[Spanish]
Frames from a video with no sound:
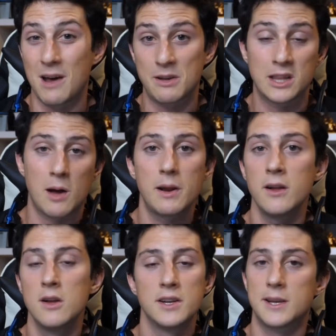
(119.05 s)

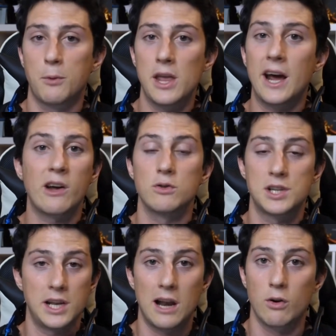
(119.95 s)
lamentable, se puede llegar a
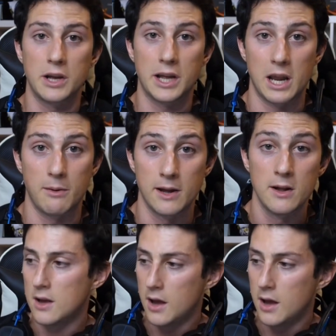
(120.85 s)
conseguir algo increíble.